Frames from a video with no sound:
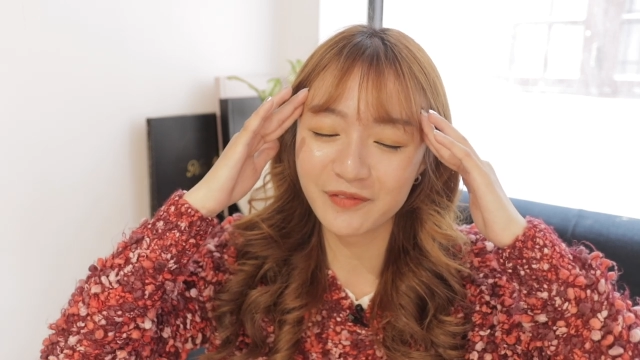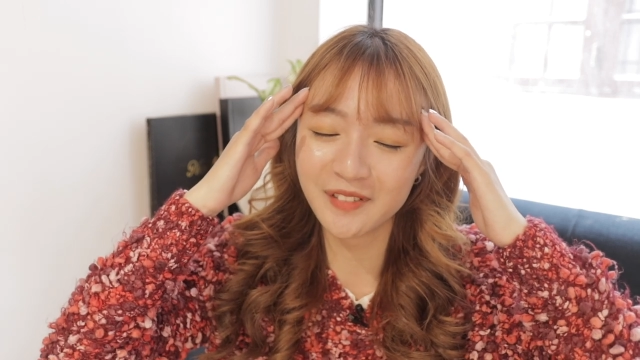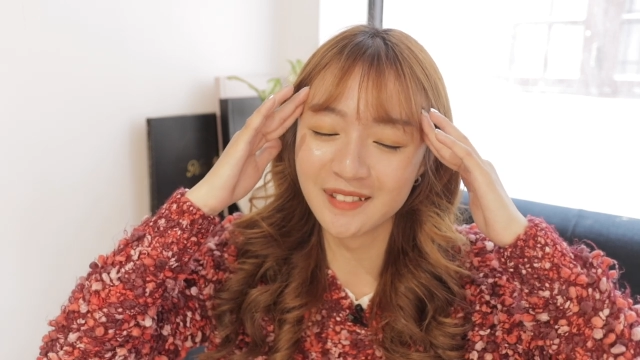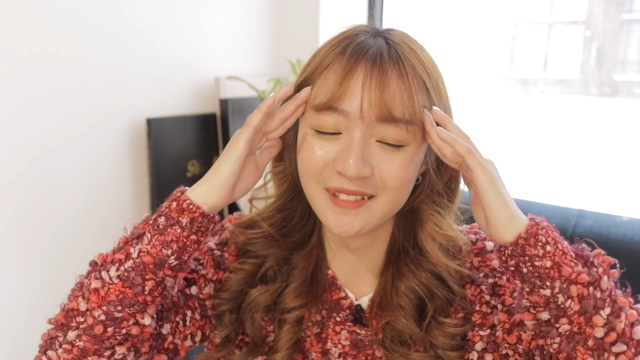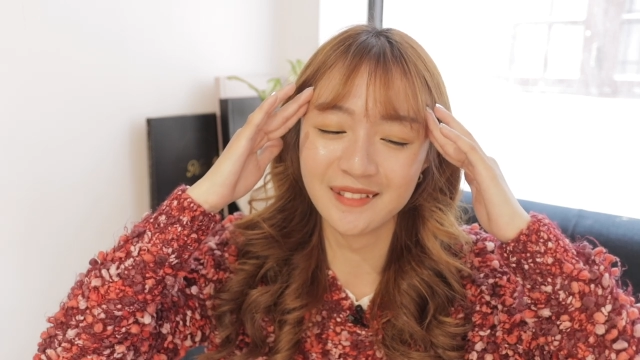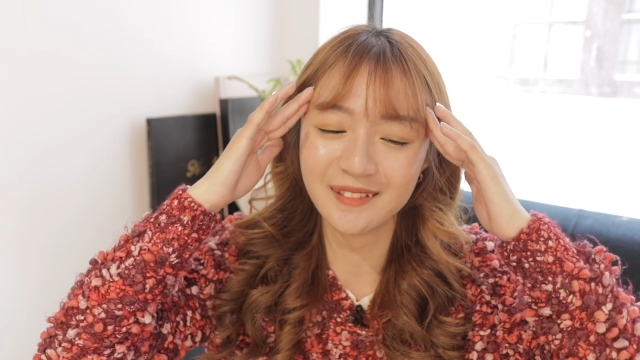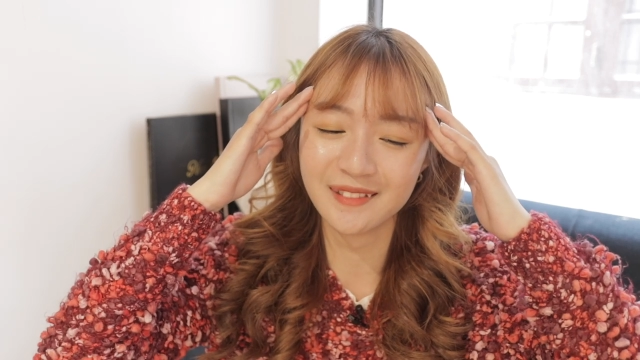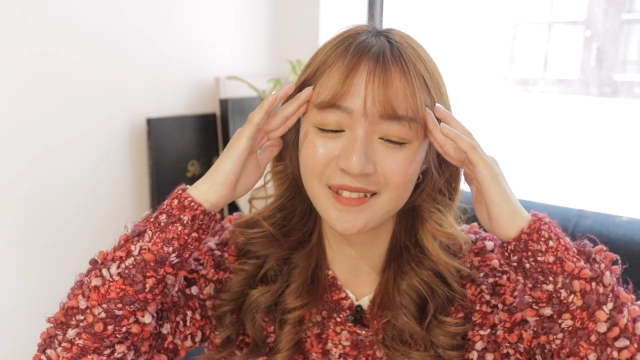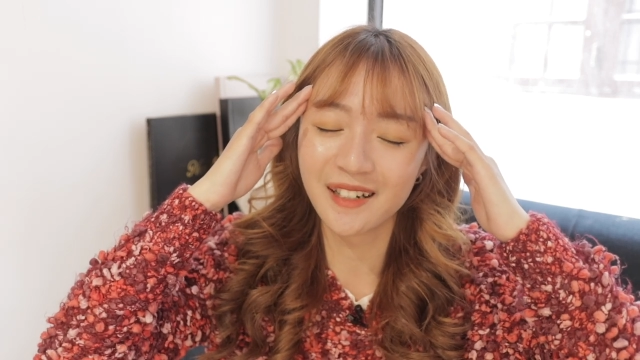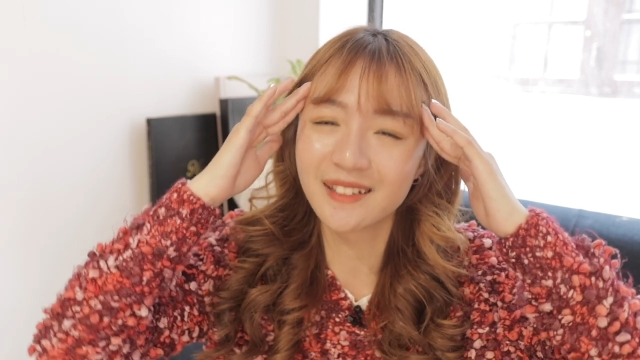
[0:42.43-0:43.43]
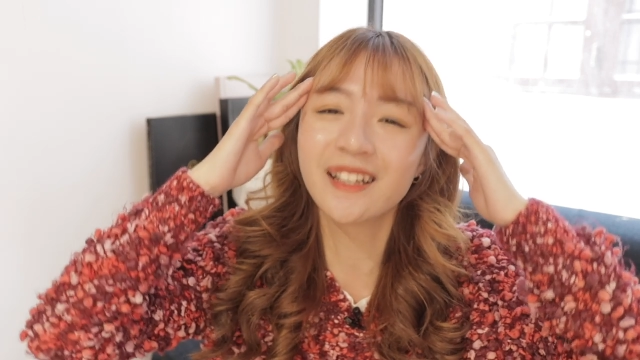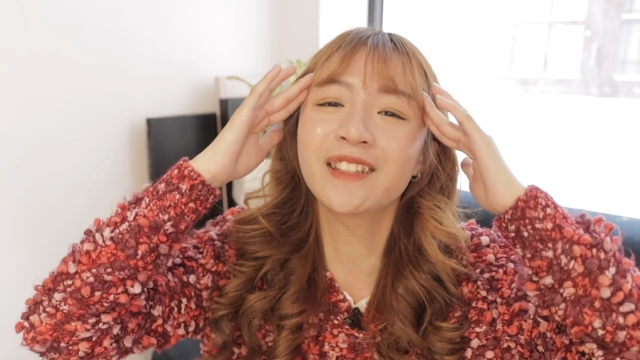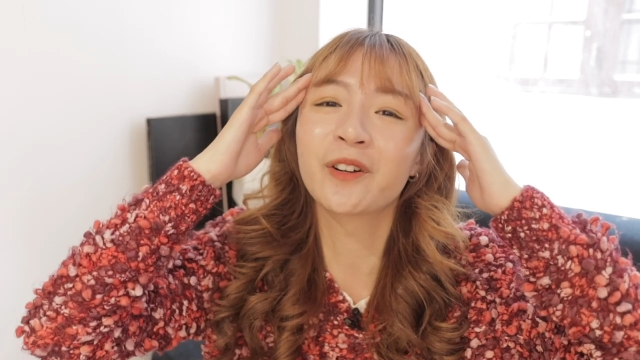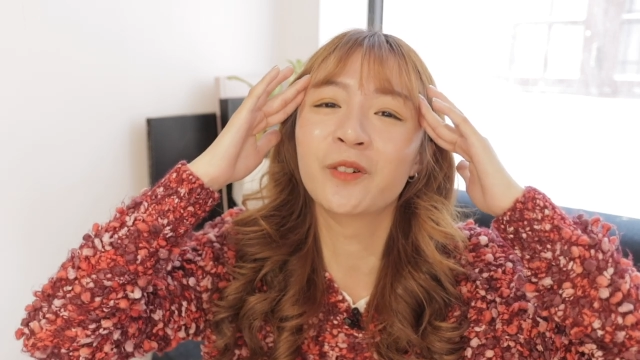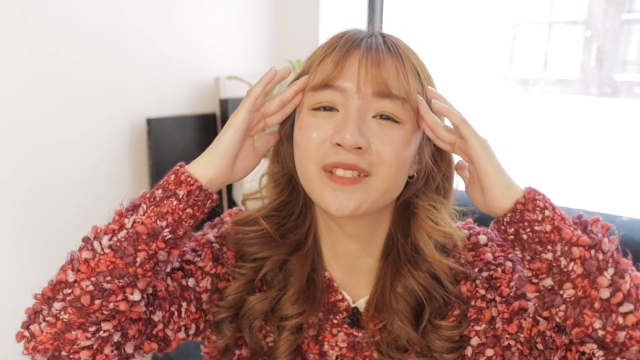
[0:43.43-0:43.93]
vừa cần
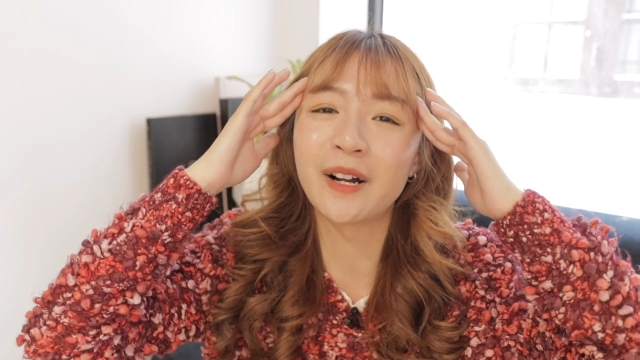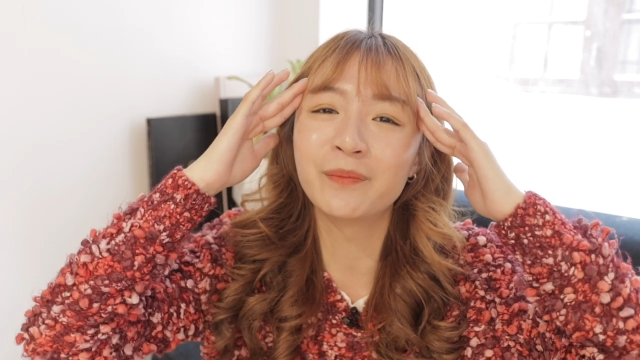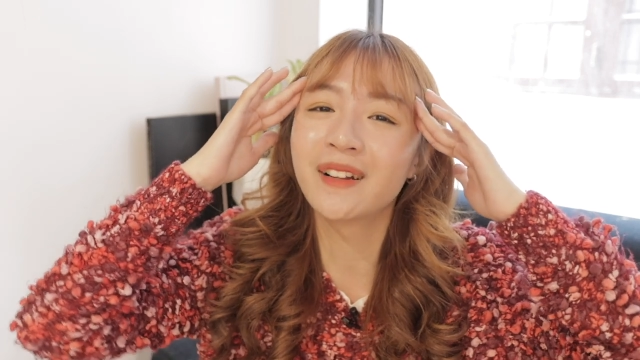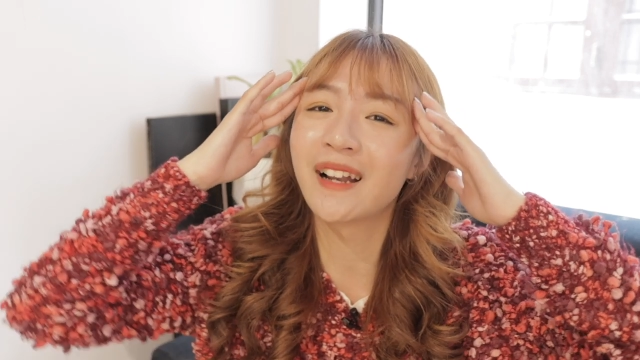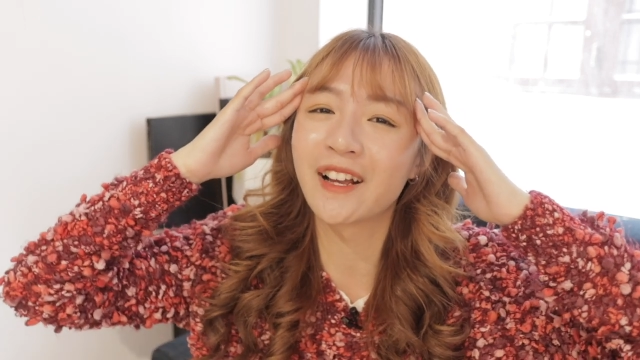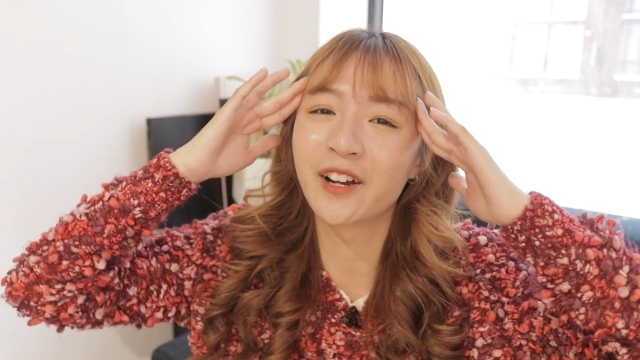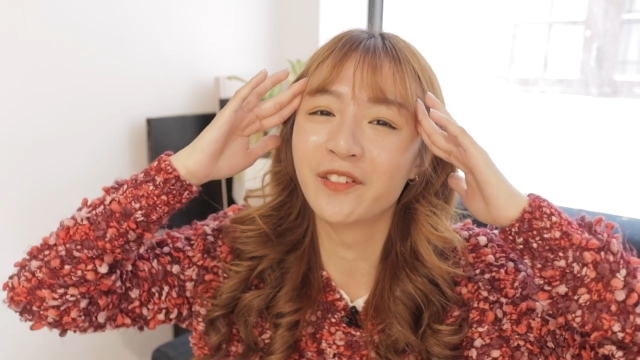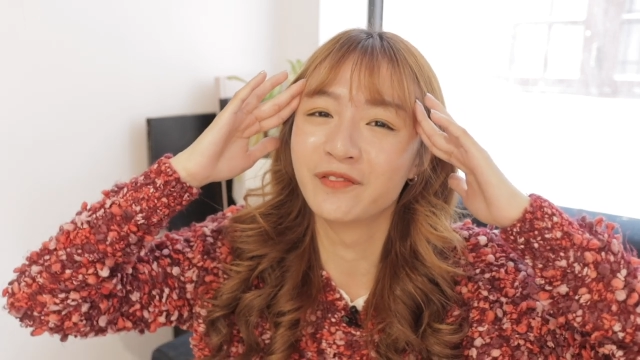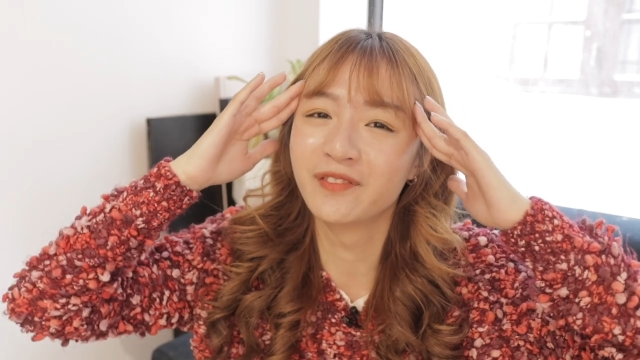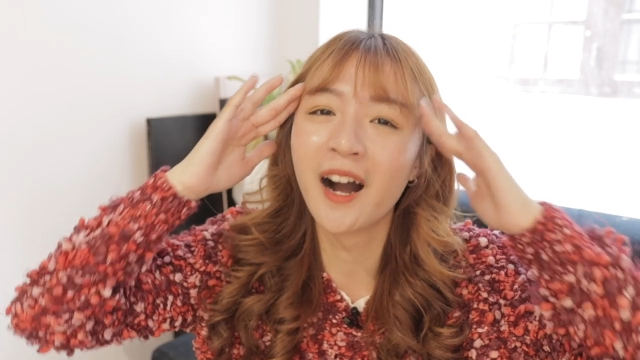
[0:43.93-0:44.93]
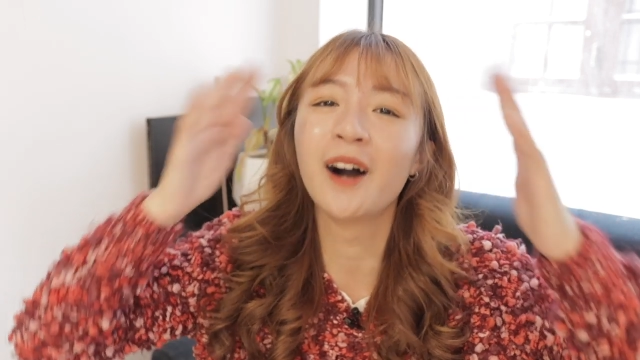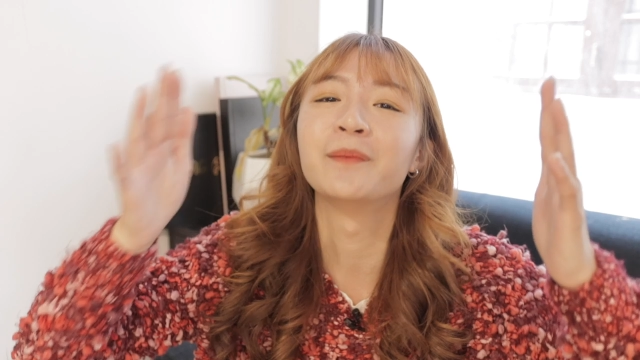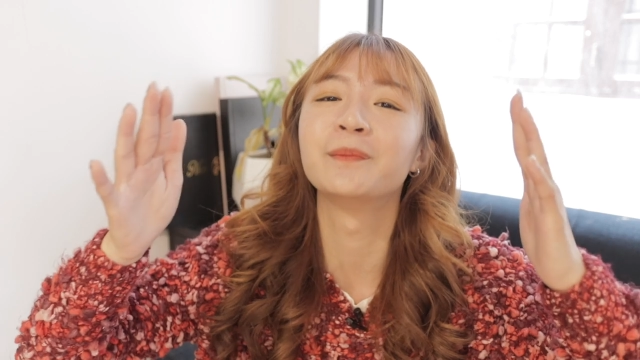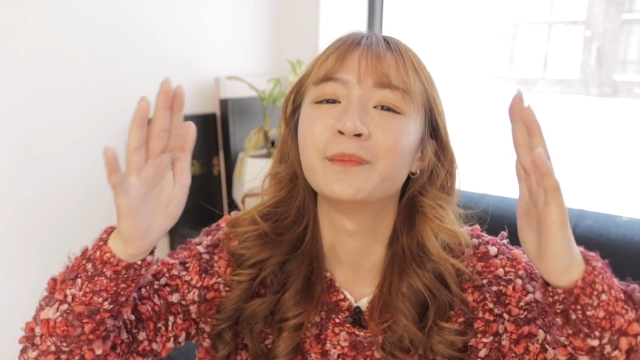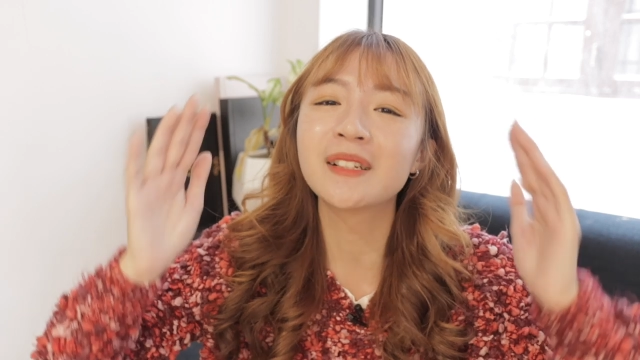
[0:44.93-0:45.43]
thiết cho cuộc sống mà lại còn
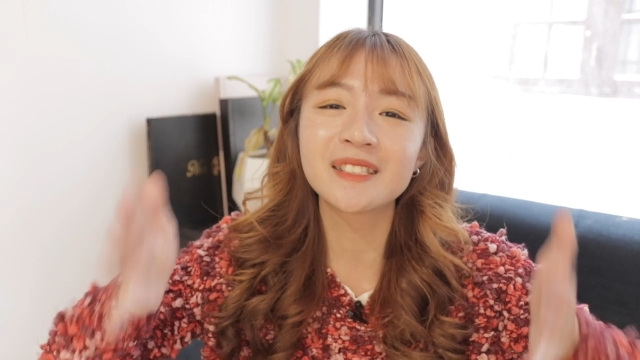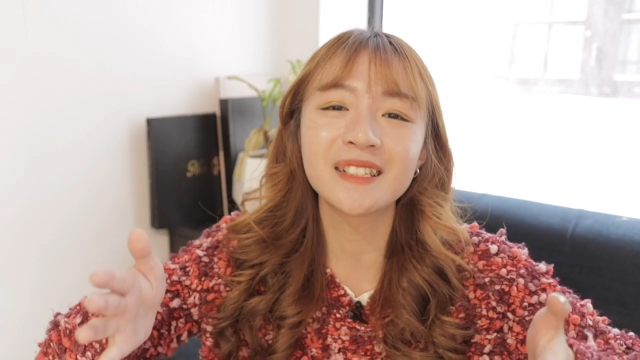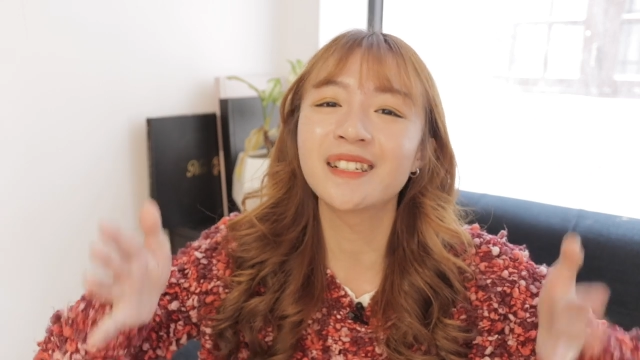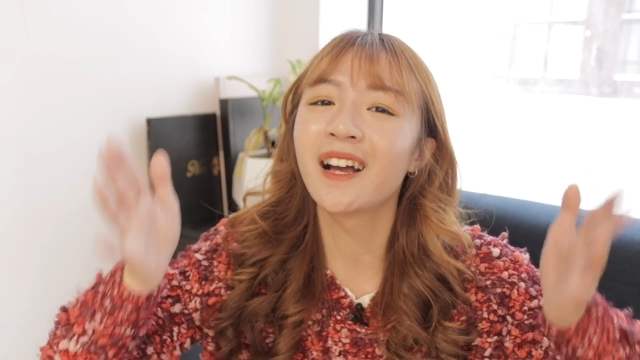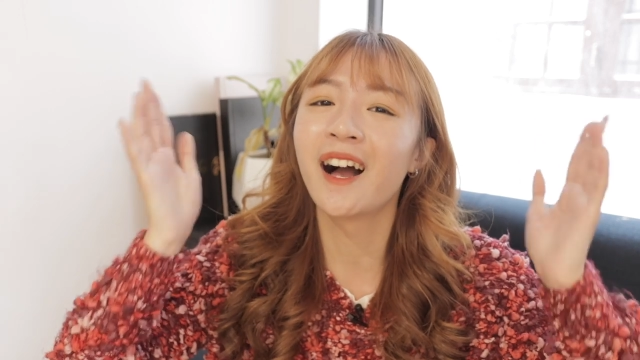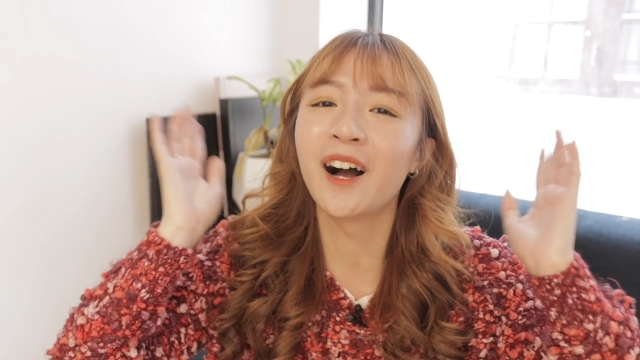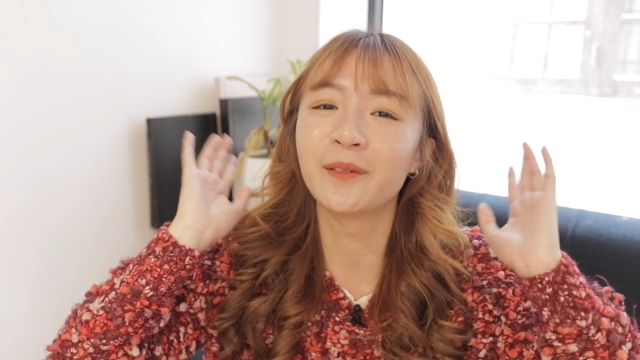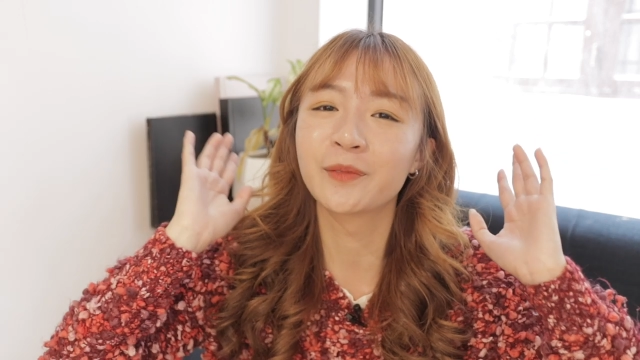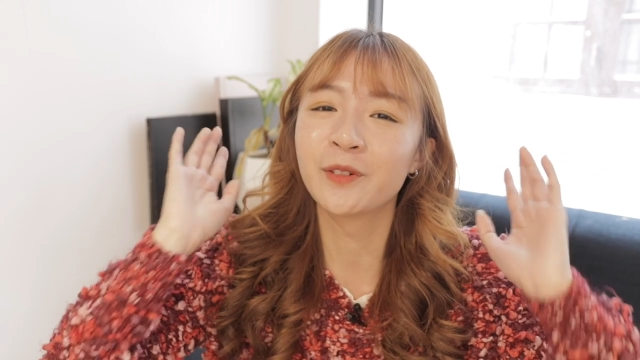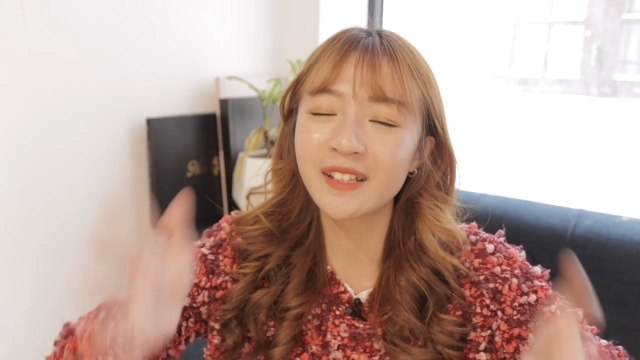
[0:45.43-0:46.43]
hợp budget, hợp túi